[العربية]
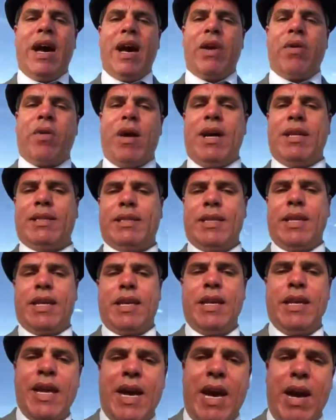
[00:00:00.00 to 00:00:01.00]
ارواح
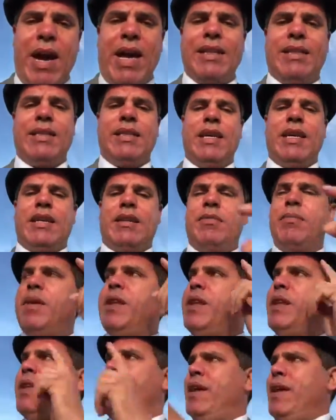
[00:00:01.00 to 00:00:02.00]
الساكنه ازيد
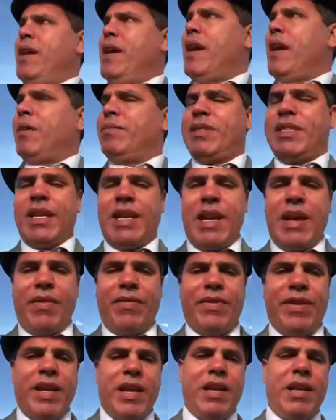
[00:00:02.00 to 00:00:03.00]
من
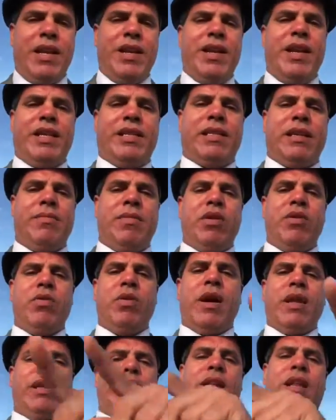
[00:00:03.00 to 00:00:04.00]
5000 ديال النسمه
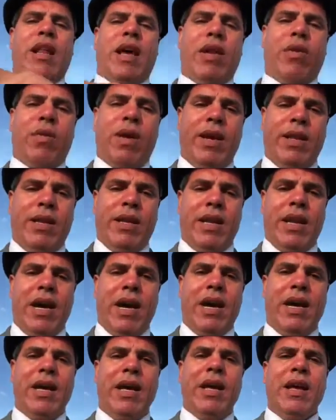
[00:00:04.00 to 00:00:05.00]
يهدد الارواح
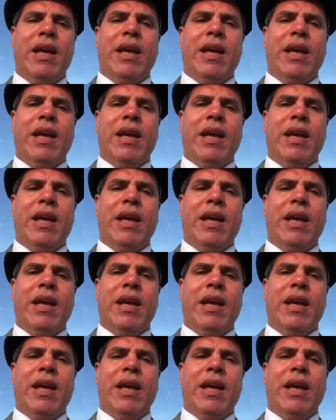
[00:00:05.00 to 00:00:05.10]
ديالها